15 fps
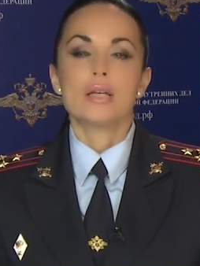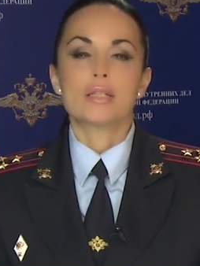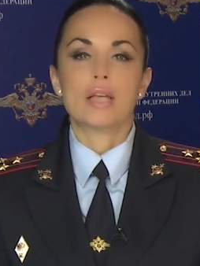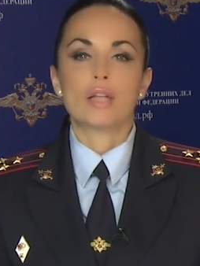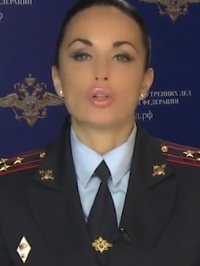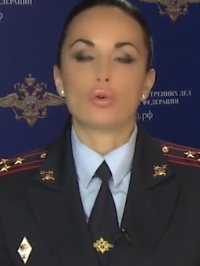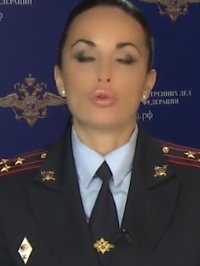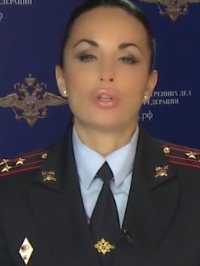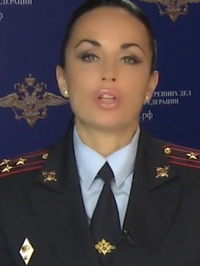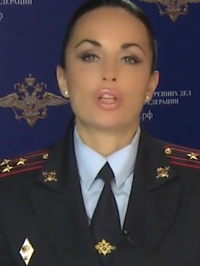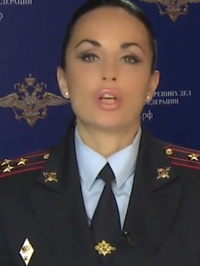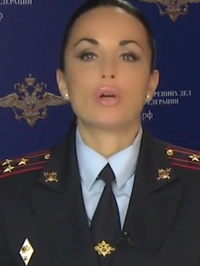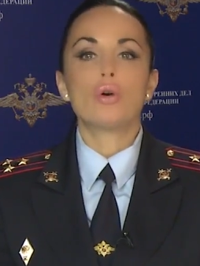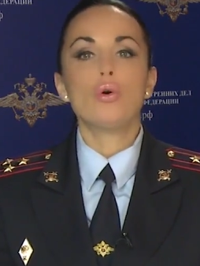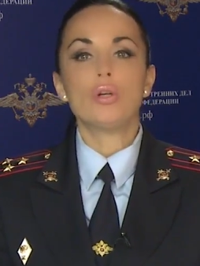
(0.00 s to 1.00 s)

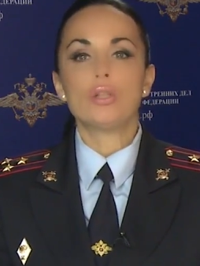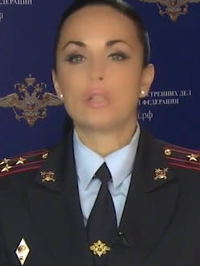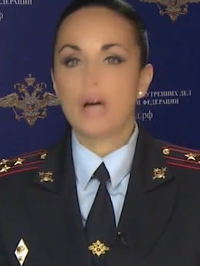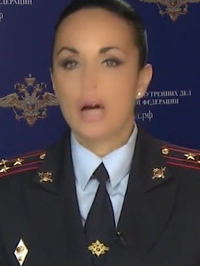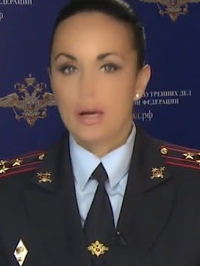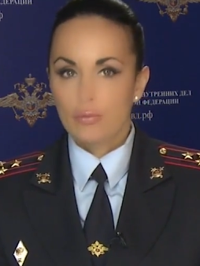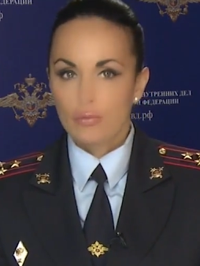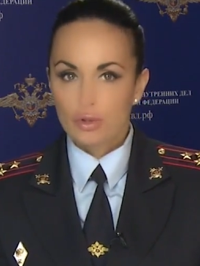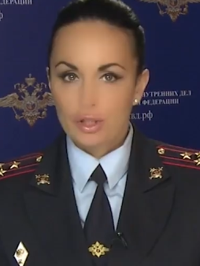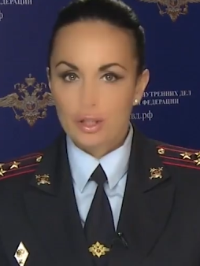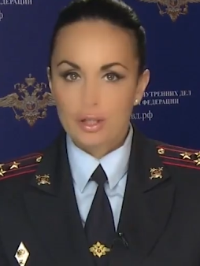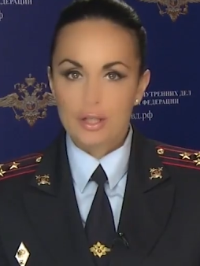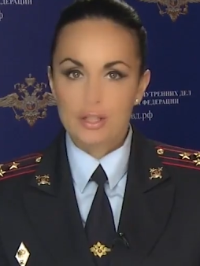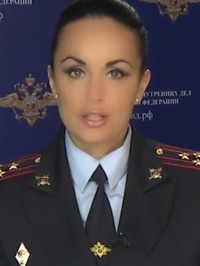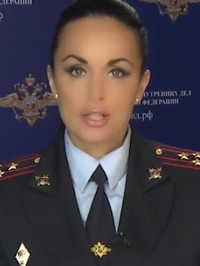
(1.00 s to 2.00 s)
Сотрудники ГУНК МВД
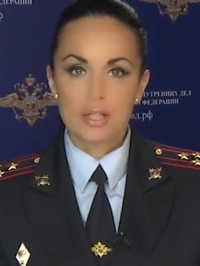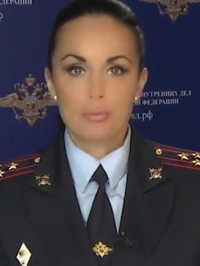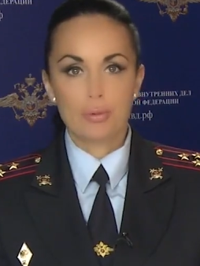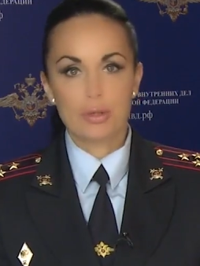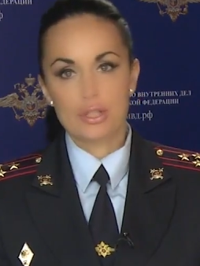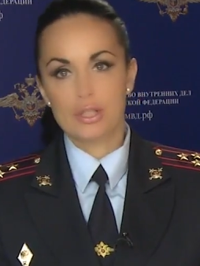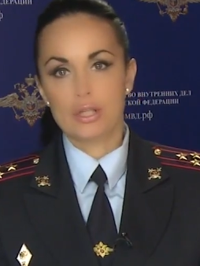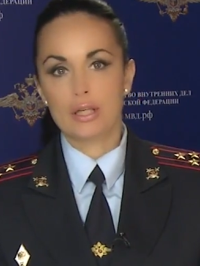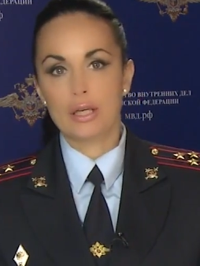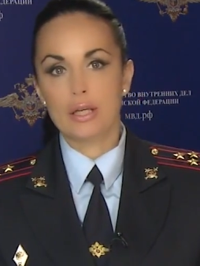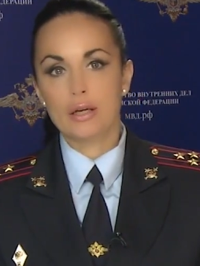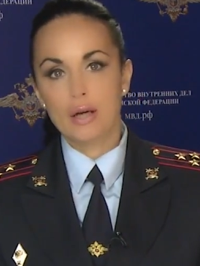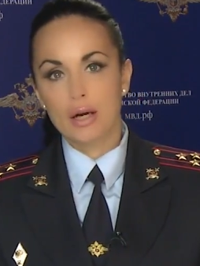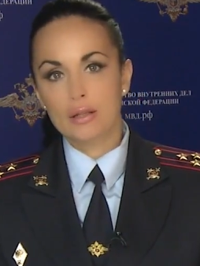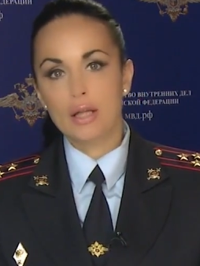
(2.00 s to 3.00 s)
России пресекли
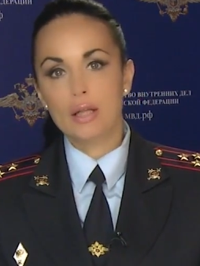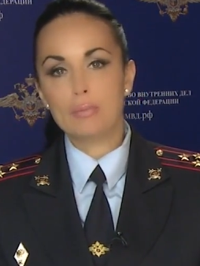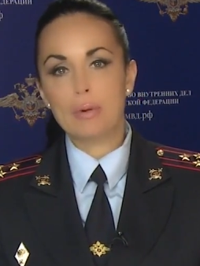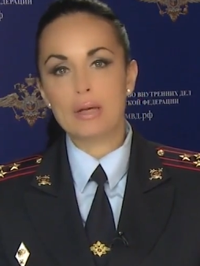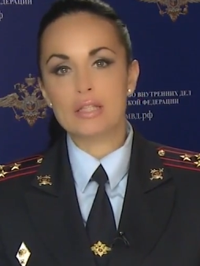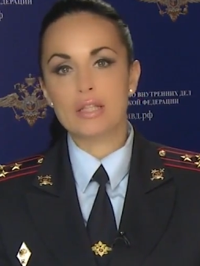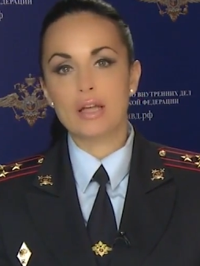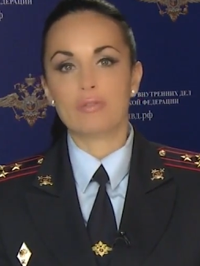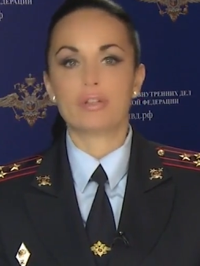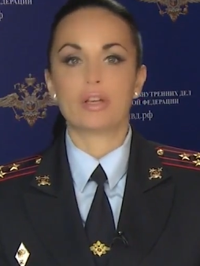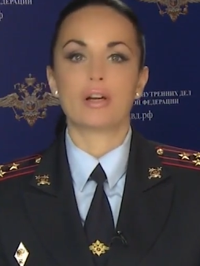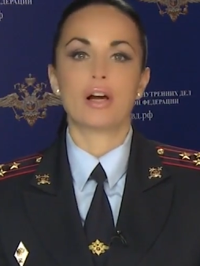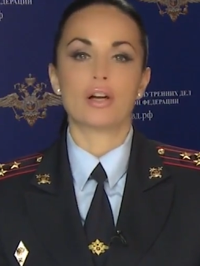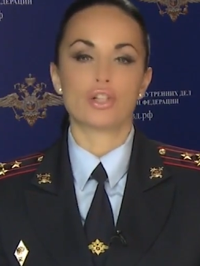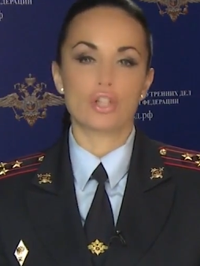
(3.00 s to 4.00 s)
канал поставки
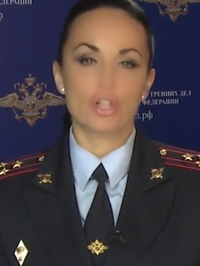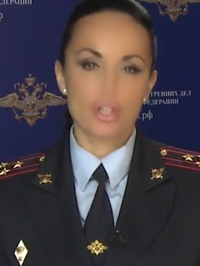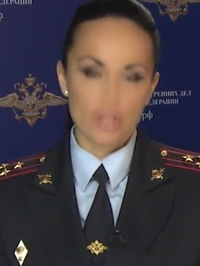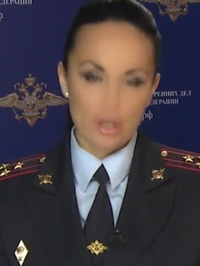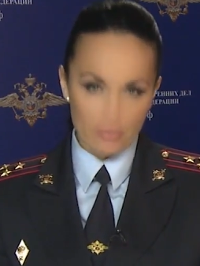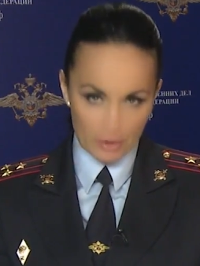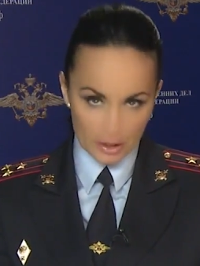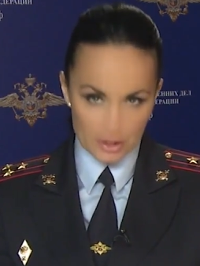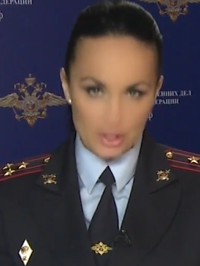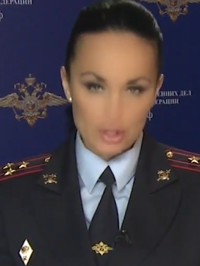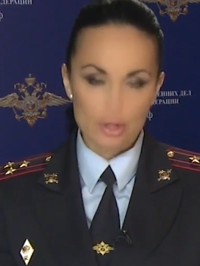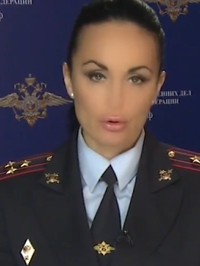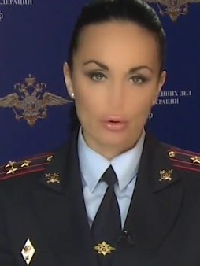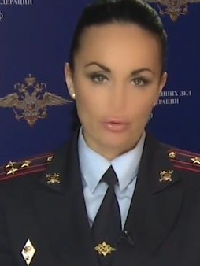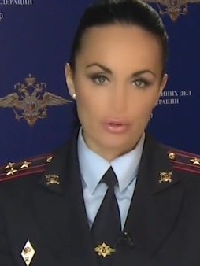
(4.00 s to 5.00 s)
гашиша в
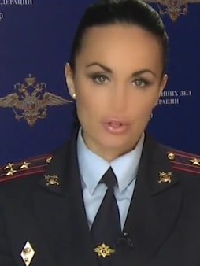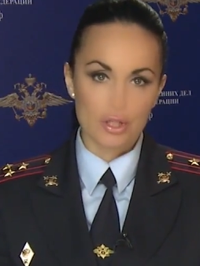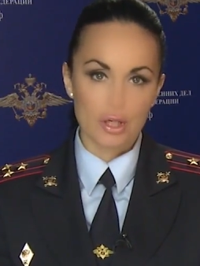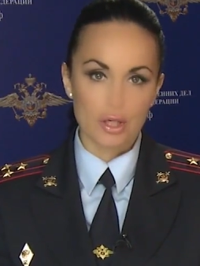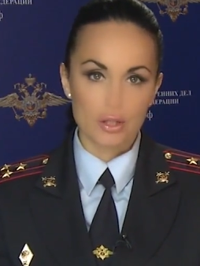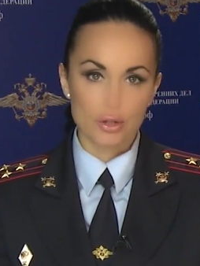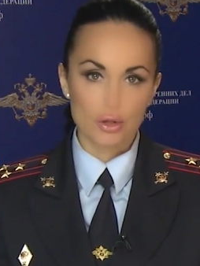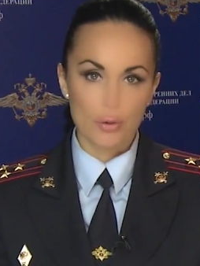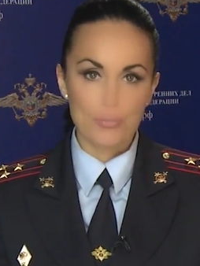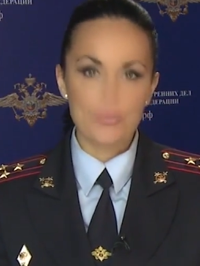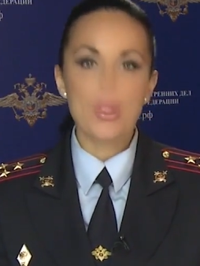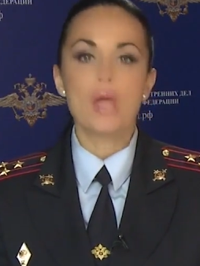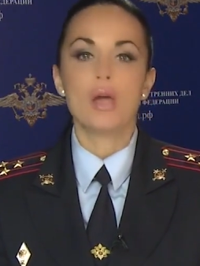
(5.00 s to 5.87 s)
Российскую Федерацию.